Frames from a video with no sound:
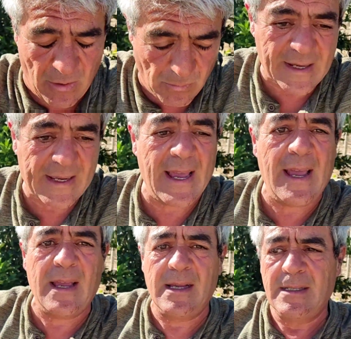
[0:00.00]
dos
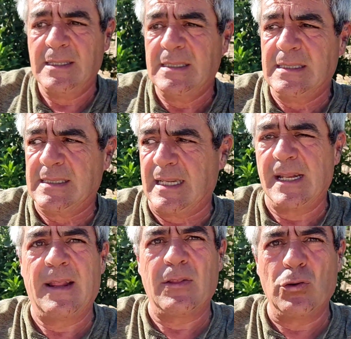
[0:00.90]
muescas, se
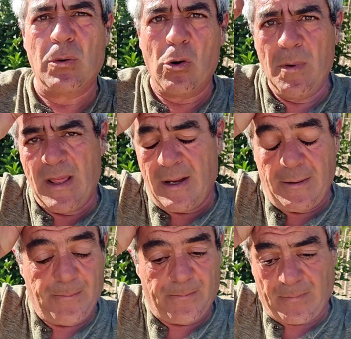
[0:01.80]
llena de turba húmeda
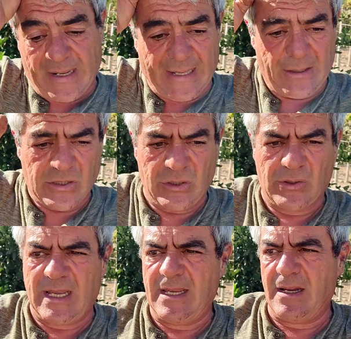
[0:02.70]
para que no se nos
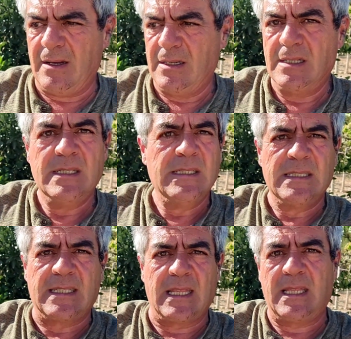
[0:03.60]
caiga,
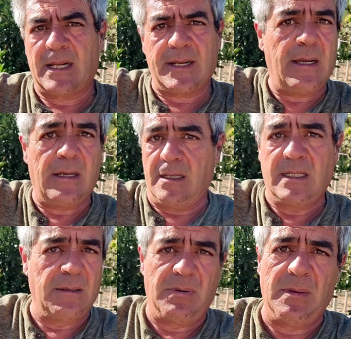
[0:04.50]
se cierra y
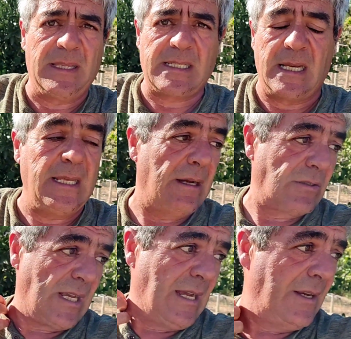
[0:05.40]
simplemente se lía, o
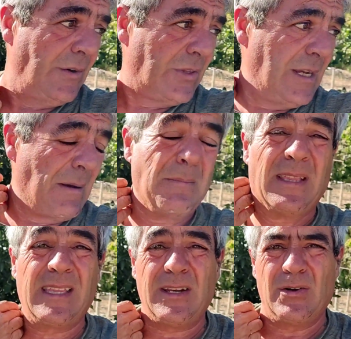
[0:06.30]
sea, no tiene más
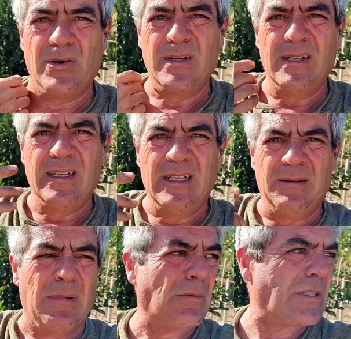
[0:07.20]
misterio.
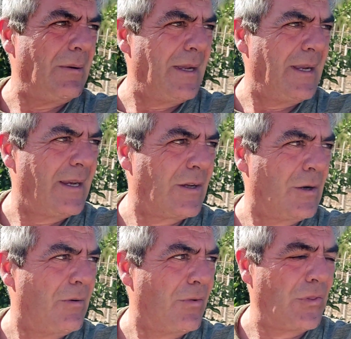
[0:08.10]
Vamos a ver
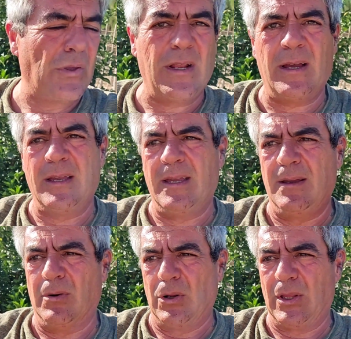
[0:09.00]
cómo funciona
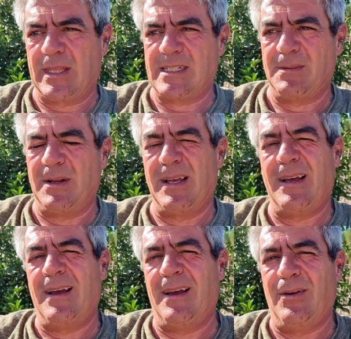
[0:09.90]
y bueno, esta
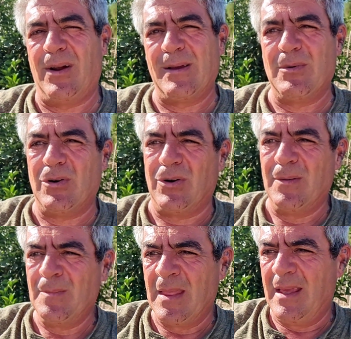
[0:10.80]
semana lo haremos
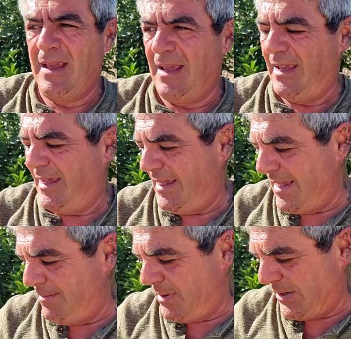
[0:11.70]
eh,
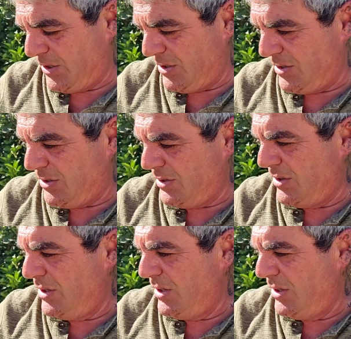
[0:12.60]
en varios